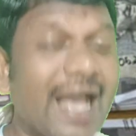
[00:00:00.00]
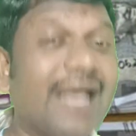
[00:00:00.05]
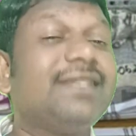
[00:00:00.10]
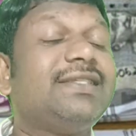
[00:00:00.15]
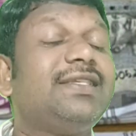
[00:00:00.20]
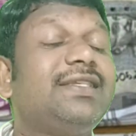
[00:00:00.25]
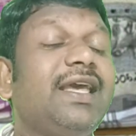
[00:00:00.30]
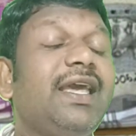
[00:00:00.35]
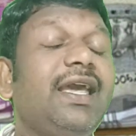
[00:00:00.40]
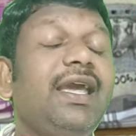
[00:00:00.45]

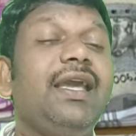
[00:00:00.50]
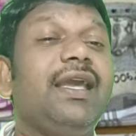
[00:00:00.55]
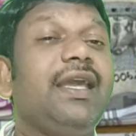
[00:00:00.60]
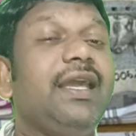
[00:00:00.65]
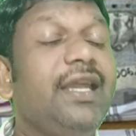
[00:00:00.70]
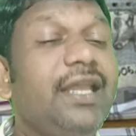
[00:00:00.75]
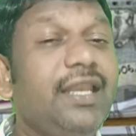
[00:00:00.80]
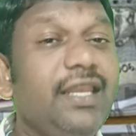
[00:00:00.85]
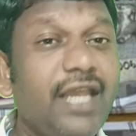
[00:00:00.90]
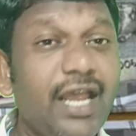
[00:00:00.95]
హ్యాజ్ ఏ
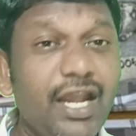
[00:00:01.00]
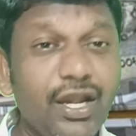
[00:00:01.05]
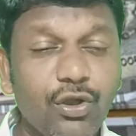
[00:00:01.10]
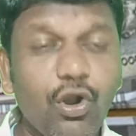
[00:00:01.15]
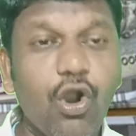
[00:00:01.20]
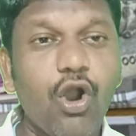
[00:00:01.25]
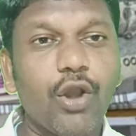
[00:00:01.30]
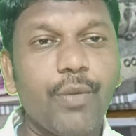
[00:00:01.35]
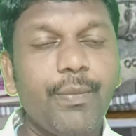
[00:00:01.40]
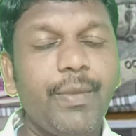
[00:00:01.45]
ఇండియన్
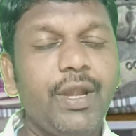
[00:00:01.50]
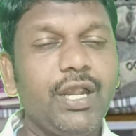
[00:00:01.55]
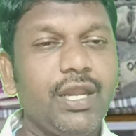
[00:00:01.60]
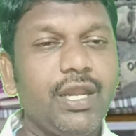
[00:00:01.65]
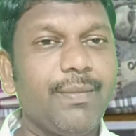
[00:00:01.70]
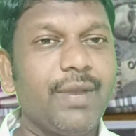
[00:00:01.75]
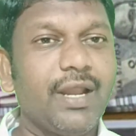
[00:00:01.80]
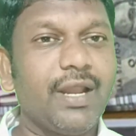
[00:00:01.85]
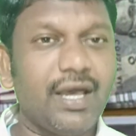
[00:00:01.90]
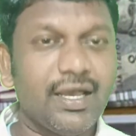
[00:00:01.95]
గవర్నమెంట్
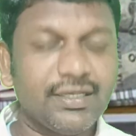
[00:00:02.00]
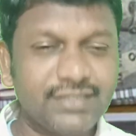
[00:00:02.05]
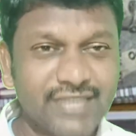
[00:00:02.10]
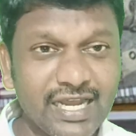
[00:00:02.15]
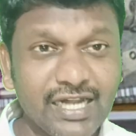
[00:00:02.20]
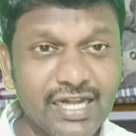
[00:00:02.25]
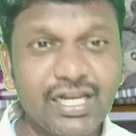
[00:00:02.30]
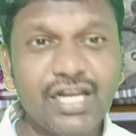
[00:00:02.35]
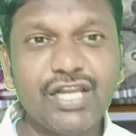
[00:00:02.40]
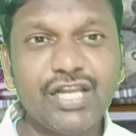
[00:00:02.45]
మన
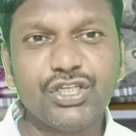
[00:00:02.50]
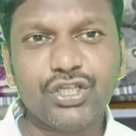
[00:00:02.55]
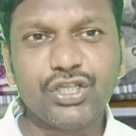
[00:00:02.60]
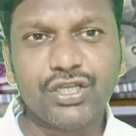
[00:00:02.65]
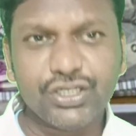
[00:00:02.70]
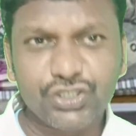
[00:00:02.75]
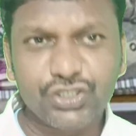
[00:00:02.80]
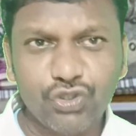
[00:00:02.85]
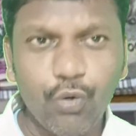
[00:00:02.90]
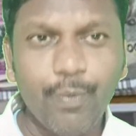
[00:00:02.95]
సెంట్రల్
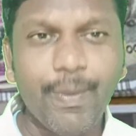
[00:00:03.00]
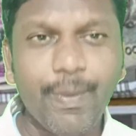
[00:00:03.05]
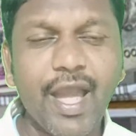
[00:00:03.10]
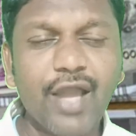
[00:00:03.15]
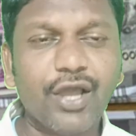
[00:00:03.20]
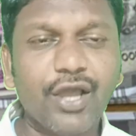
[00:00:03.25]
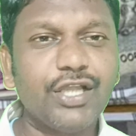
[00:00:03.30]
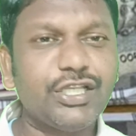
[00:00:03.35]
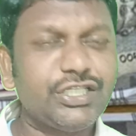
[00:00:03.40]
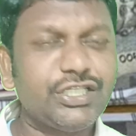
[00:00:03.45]
రిజర్వ్
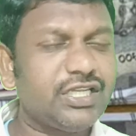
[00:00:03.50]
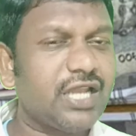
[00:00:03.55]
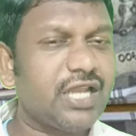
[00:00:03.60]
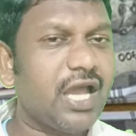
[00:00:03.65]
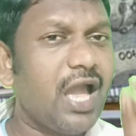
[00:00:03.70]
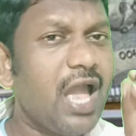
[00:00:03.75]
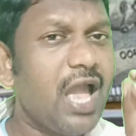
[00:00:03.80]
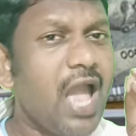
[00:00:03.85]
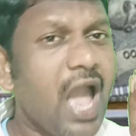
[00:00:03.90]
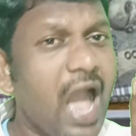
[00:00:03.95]
బ్యాంక్ ఇచ్చిన
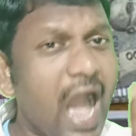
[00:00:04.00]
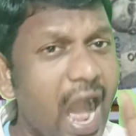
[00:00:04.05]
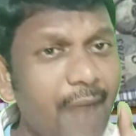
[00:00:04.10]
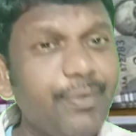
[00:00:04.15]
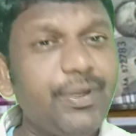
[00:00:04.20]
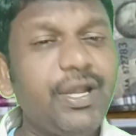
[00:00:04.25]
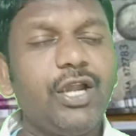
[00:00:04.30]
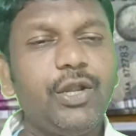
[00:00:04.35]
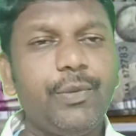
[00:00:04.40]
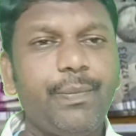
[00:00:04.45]

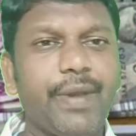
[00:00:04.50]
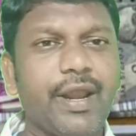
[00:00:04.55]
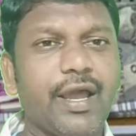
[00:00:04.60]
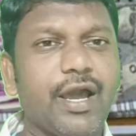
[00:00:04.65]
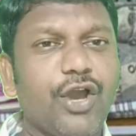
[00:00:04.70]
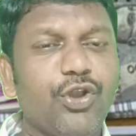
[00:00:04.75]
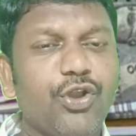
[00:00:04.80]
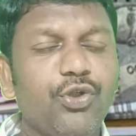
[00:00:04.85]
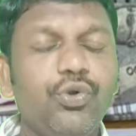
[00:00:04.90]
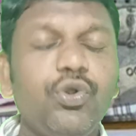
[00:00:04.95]
అప్డేట్
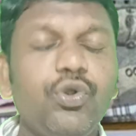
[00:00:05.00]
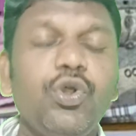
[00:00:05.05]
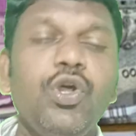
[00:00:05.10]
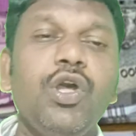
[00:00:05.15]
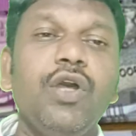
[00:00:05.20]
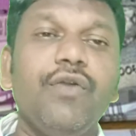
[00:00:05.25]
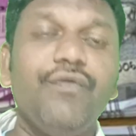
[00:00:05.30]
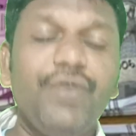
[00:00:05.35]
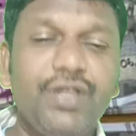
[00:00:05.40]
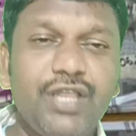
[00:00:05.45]
ప్రకారం
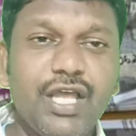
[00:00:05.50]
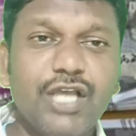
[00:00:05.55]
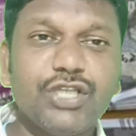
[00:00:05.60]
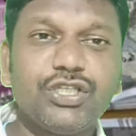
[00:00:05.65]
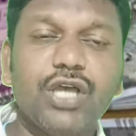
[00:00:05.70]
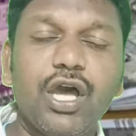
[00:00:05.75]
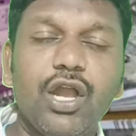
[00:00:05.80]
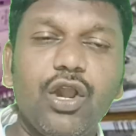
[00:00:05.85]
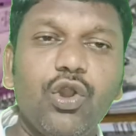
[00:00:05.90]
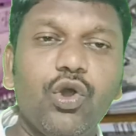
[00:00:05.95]

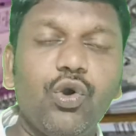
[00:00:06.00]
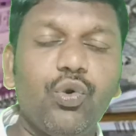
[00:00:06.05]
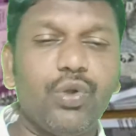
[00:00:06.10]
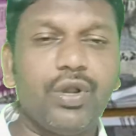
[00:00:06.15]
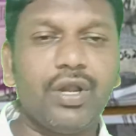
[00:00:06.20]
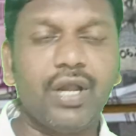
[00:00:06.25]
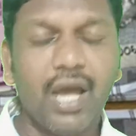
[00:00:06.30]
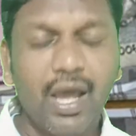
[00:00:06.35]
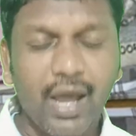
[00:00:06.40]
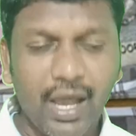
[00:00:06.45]
విదేశాల్లో
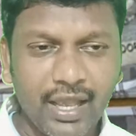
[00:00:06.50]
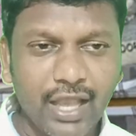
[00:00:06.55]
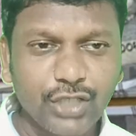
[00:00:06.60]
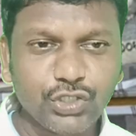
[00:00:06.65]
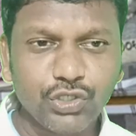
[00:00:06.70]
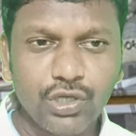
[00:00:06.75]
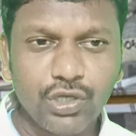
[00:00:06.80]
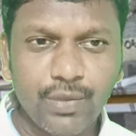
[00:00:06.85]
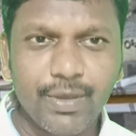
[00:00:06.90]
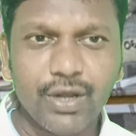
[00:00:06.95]
ఉన్న
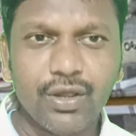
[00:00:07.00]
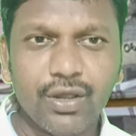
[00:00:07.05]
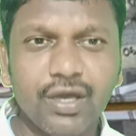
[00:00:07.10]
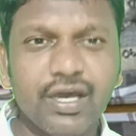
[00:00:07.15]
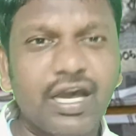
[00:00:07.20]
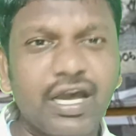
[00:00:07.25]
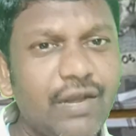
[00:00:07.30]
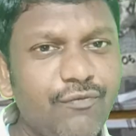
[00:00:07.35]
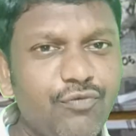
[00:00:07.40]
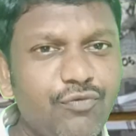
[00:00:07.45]
యాక్చువల్లీ మనం
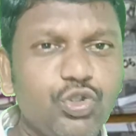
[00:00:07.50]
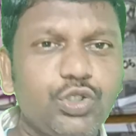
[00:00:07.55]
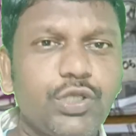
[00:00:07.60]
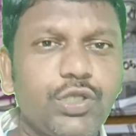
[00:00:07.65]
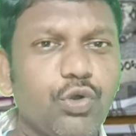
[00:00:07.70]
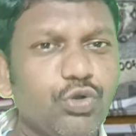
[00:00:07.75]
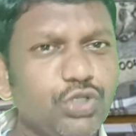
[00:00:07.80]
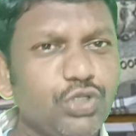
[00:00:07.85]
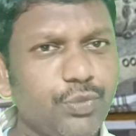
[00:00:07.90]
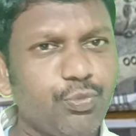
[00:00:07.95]
గల్ఫ్ న్యూస్
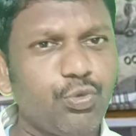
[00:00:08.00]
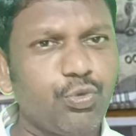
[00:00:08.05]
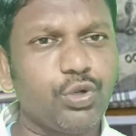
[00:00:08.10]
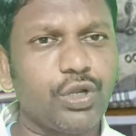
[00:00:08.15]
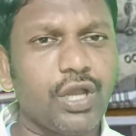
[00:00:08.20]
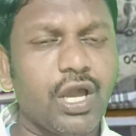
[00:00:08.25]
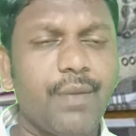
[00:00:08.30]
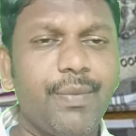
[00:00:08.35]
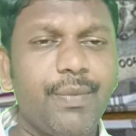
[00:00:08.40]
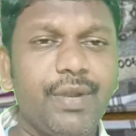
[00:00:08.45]
ఎక్కువ చెప్పుకుంటాం
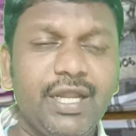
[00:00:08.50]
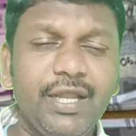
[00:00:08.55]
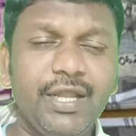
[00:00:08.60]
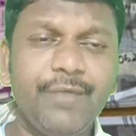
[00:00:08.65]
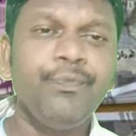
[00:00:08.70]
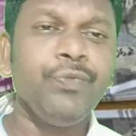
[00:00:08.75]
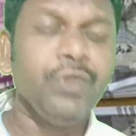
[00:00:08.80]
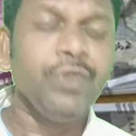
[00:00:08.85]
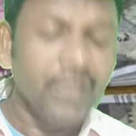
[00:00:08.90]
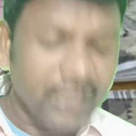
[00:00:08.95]
చెప్పుకుంటాం కాబట్టి
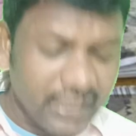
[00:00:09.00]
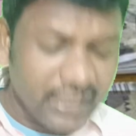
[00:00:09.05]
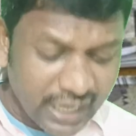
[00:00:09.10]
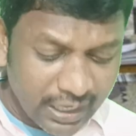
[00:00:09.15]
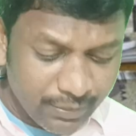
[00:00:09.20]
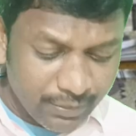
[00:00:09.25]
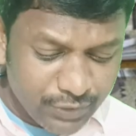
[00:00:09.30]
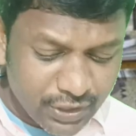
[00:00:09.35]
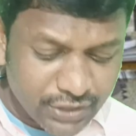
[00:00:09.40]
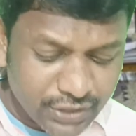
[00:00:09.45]

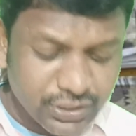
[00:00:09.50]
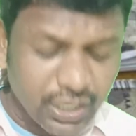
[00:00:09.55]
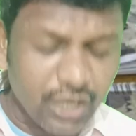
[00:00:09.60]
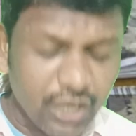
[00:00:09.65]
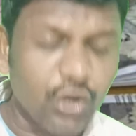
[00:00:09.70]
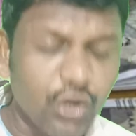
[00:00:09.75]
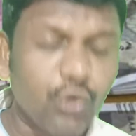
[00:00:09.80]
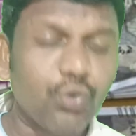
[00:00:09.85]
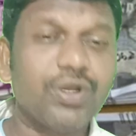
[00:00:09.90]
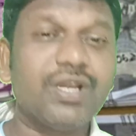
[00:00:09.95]
గల్ఫ్
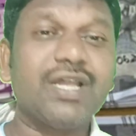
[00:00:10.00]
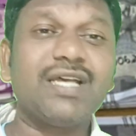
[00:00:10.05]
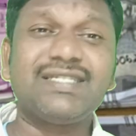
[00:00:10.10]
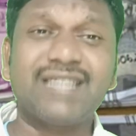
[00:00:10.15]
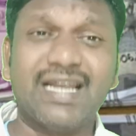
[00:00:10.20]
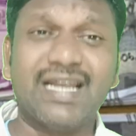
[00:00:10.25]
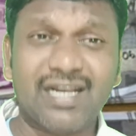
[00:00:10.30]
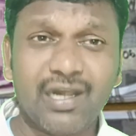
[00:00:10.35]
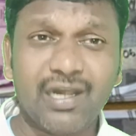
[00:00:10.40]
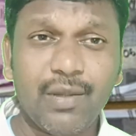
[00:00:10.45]
దేశాల్లో ఉన్న
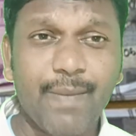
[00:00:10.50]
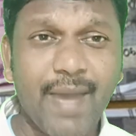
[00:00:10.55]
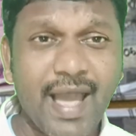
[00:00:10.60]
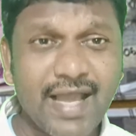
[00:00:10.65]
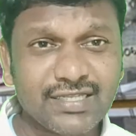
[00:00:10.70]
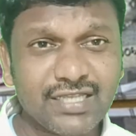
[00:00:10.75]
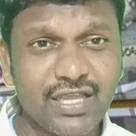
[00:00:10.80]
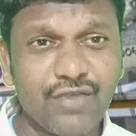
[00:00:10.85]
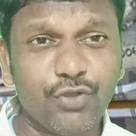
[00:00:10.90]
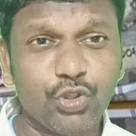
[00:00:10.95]
సెంట్రల్
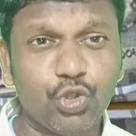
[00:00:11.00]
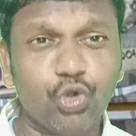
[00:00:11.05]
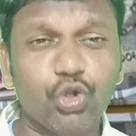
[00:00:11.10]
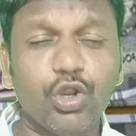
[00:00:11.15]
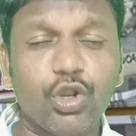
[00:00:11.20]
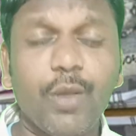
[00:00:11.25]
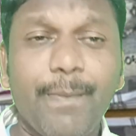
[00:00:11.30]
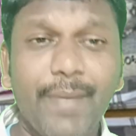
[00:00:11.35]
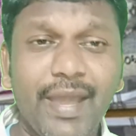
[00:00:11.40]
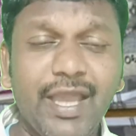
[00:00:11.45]
బ్యాంక్స్ ఏవైతే
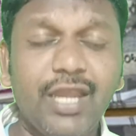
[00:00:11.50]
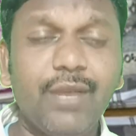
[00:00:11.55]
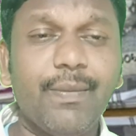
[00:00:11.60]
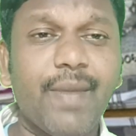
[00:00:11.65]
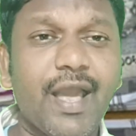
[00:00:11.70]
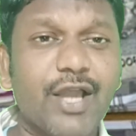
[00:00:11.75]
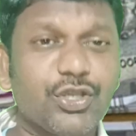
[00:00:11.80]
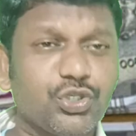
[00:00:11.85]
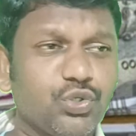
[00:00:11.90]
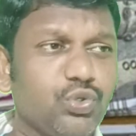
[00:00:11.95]
ఉంటాయో మెయిన్
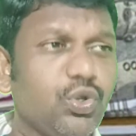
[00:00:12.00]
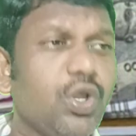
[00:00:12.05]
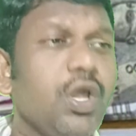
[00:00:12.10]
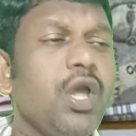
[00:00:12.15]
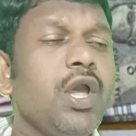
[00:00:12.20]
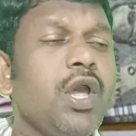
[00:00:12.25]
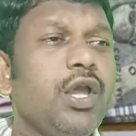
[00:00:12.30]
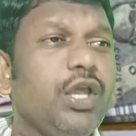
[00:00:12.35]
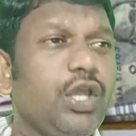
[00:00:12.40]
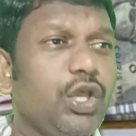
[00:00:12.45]
బ్యాంక్స్
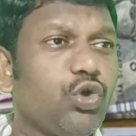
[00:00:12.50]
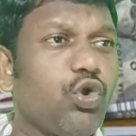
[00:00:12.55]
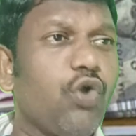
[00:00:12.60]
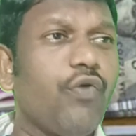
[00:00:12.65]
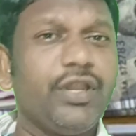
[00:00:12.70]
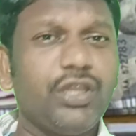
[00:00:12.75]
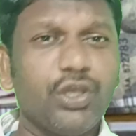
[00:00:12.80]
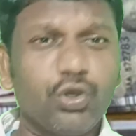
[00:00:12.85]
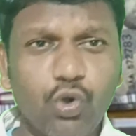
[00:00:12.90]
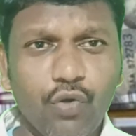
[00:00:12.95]
ఈ
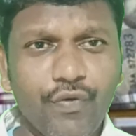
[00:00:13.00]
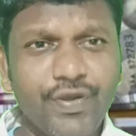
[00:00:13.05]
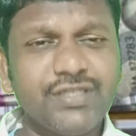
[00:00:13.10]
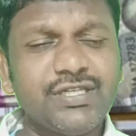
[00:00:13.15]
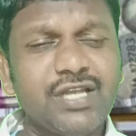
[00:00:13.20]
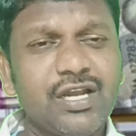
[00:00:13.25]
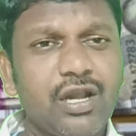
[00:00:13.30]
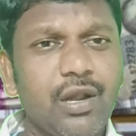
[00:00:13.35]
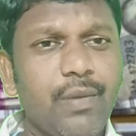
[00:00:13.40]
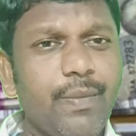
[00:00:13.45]
కోవైతే కోవై
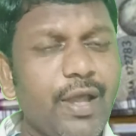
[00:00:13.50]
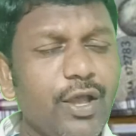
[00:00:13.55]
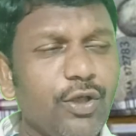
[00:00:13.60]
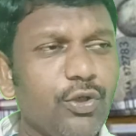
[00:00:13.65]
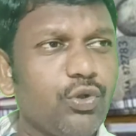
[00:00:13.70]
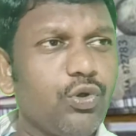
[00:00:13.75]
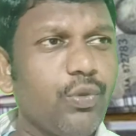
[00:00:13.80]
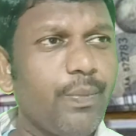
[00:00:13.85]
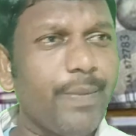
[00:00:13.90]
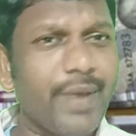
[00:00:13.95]
సెంట్రల్
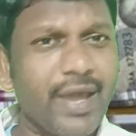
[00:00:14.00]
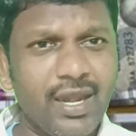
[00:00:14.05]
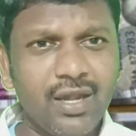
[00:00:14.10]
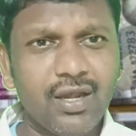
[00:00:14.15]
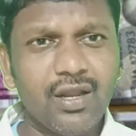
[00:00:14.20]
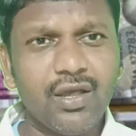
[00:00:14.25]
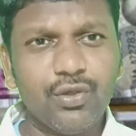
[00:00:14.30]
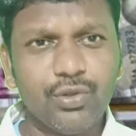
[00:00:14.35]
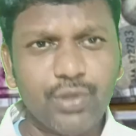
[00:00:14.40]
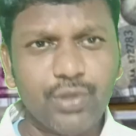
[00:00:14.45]
బ్యాంకు
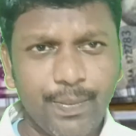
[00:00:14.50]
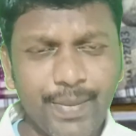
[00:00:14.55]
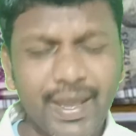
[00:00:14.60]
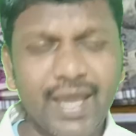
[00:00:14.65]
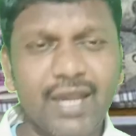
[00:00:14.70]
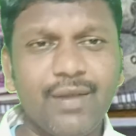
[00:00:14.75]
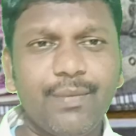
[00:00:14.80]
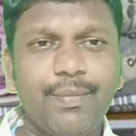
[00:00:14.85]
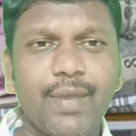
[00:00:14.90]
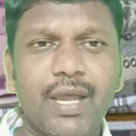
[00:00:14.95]
బెహ్రిన్ అయితే
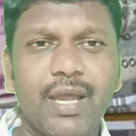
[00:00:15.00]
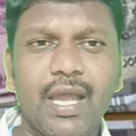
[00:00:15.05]
బెహ్రిన్